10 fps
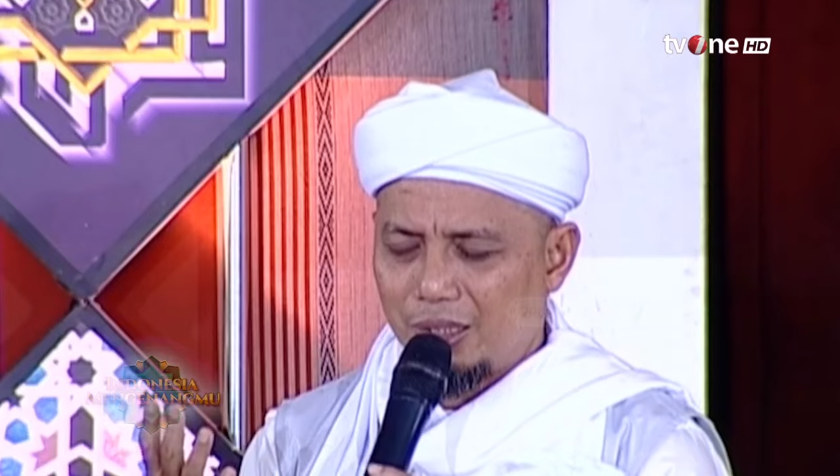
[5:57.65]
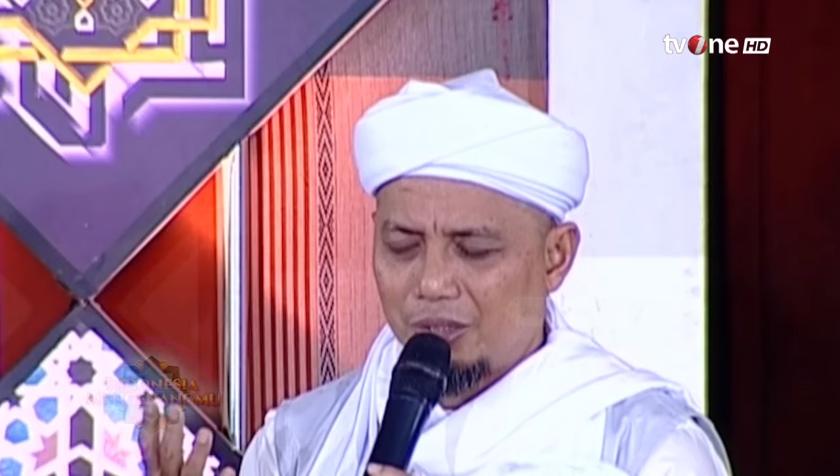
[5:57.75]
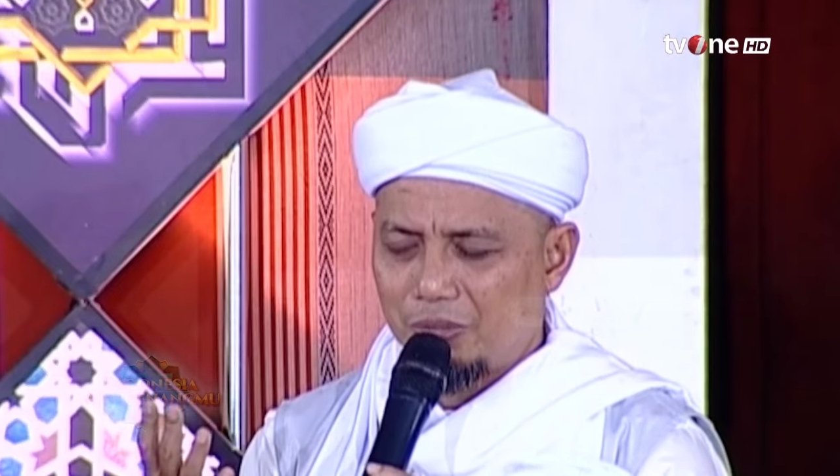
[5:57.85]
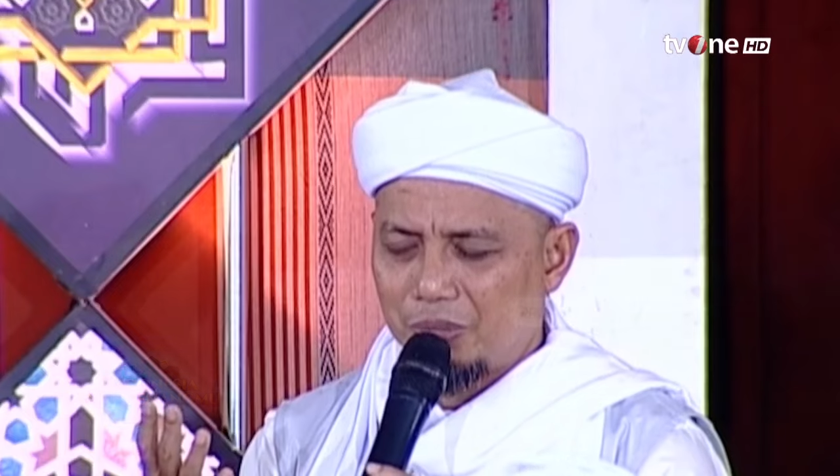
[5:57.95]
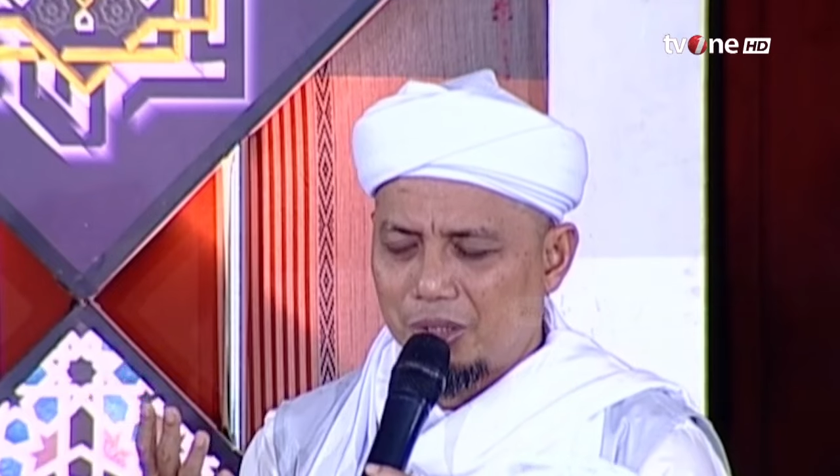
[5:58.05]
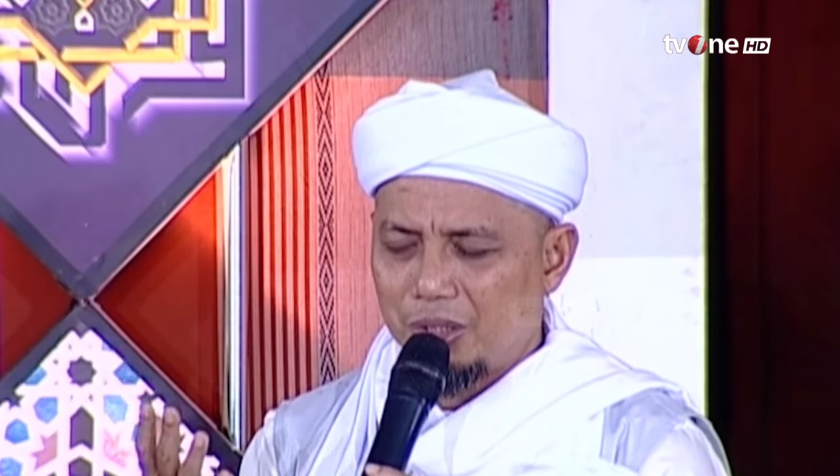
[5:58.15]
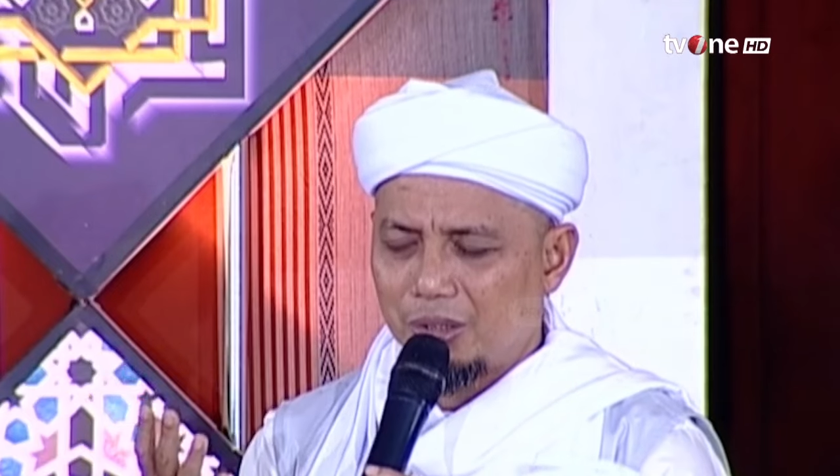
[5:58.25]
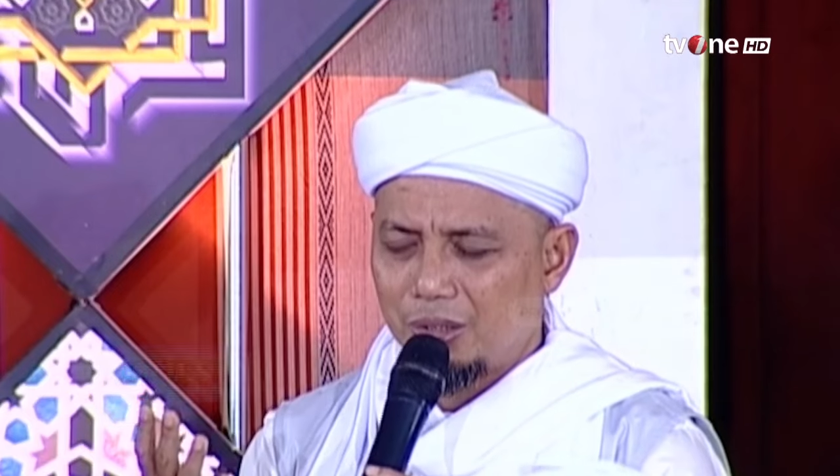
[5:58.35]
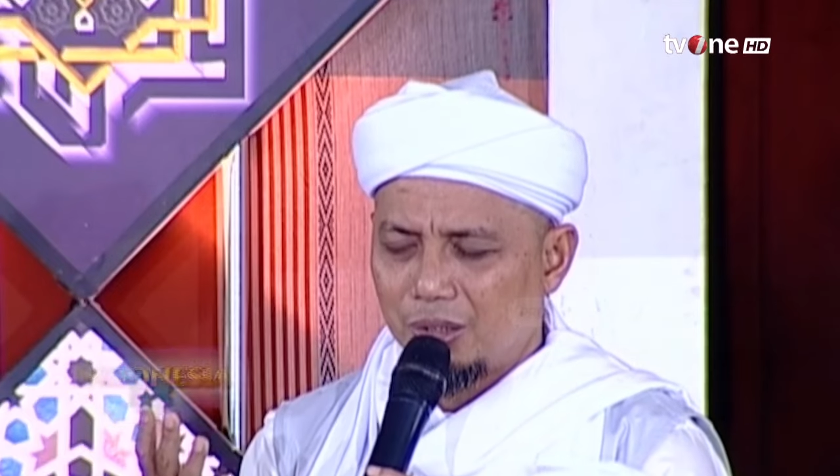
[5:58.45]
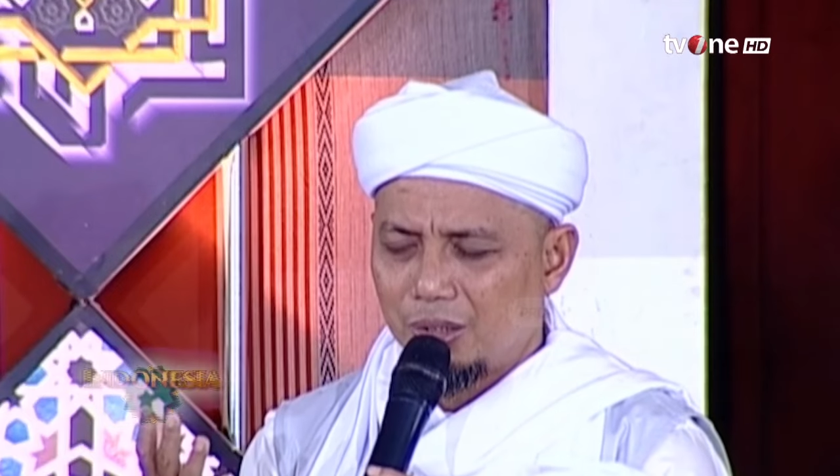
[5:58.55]
ila yamidin
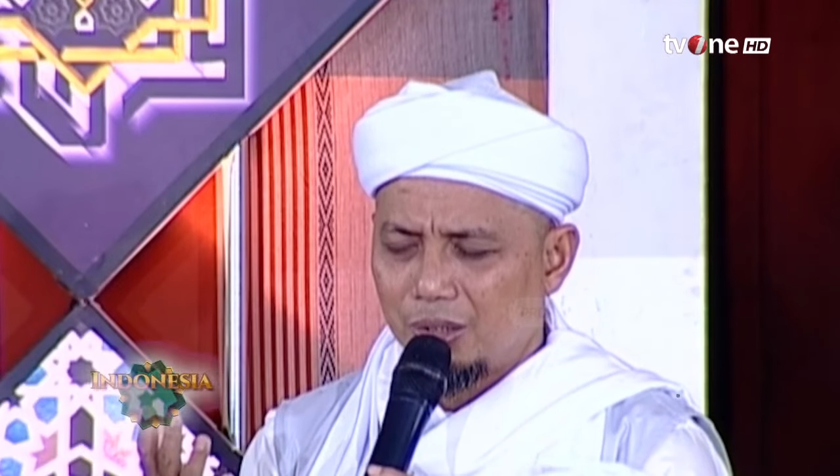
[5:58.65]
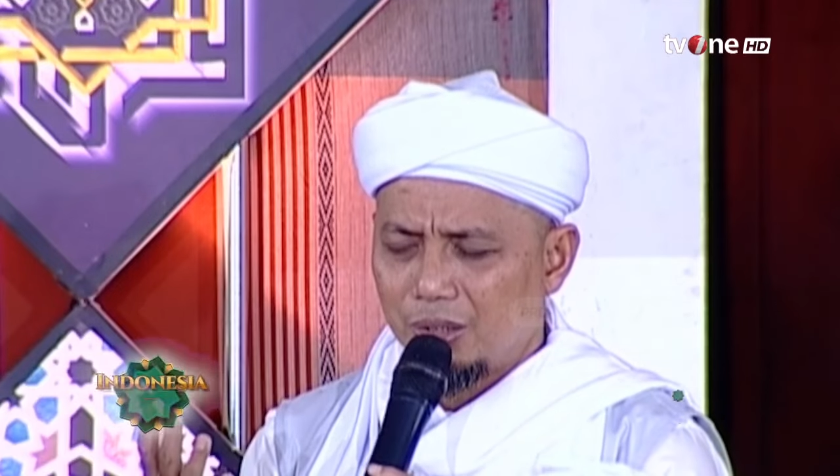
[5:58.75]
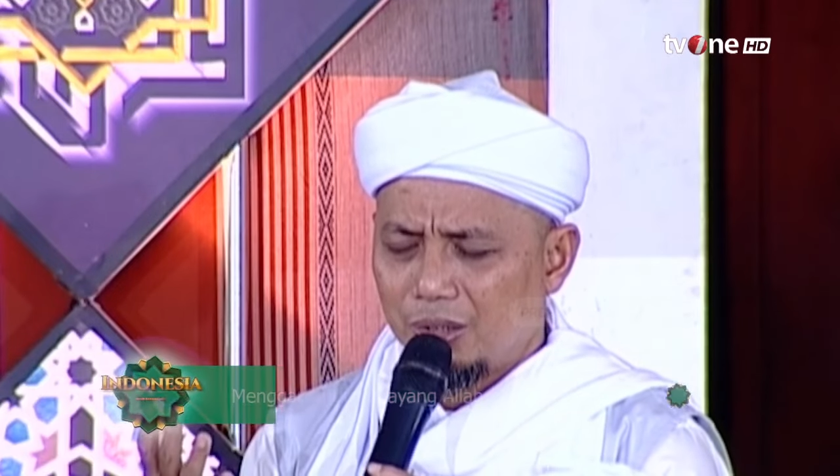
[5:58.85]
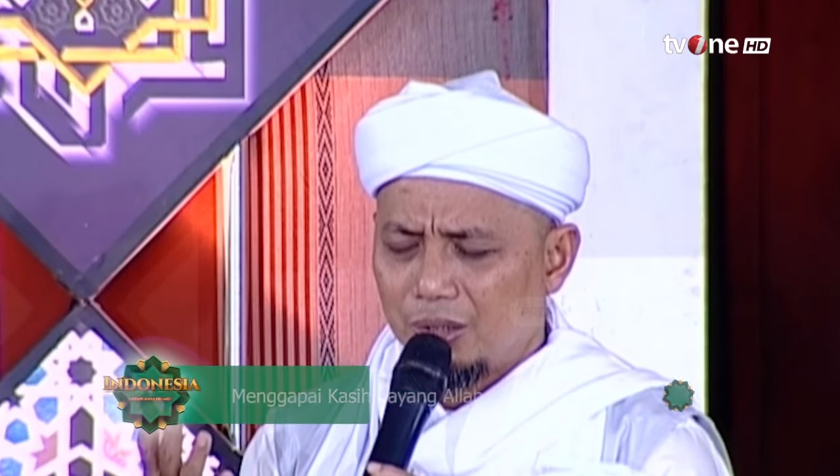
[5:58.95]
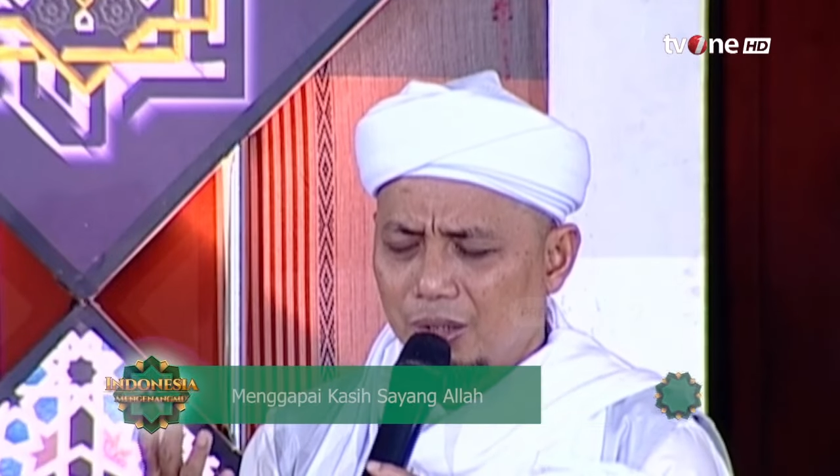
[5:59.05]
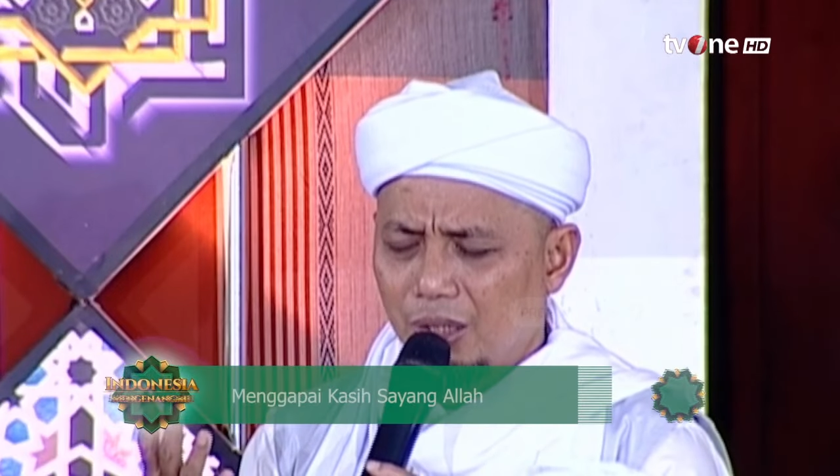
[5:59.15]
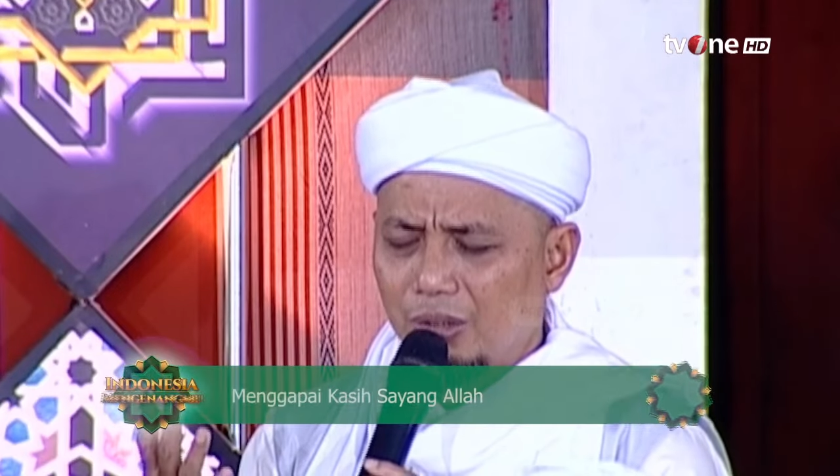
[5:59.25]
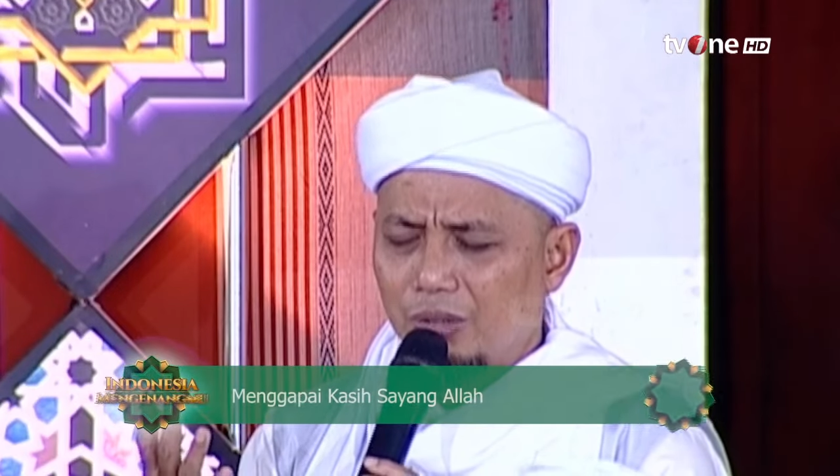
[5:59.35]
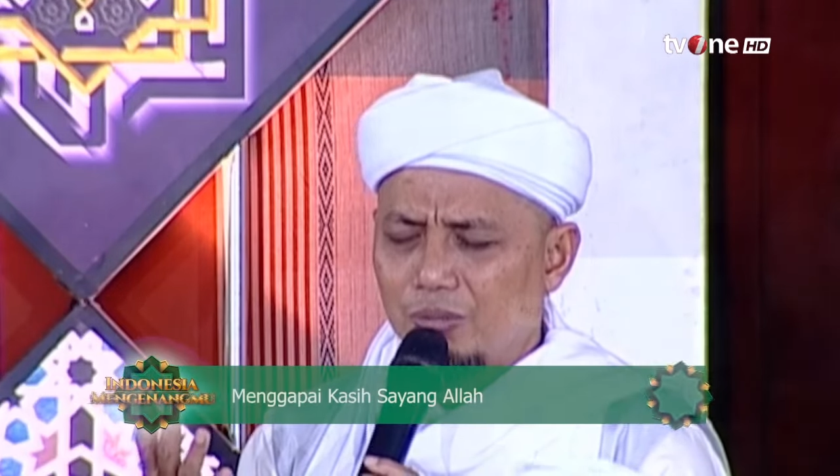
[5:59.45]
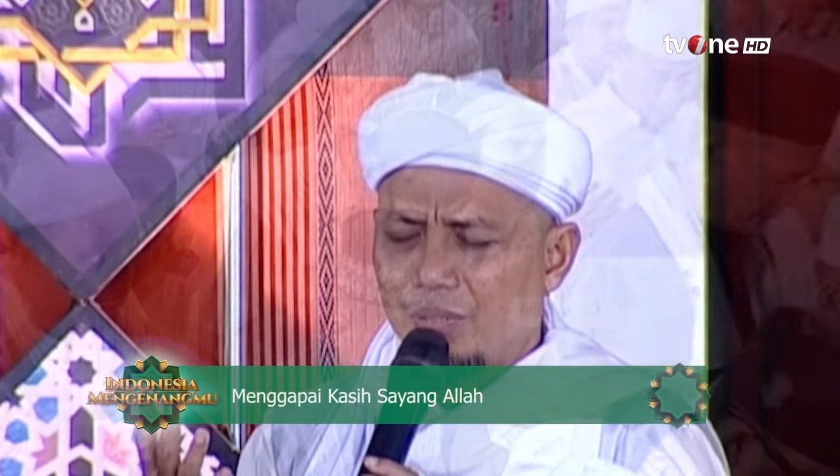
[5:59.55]
Allahumma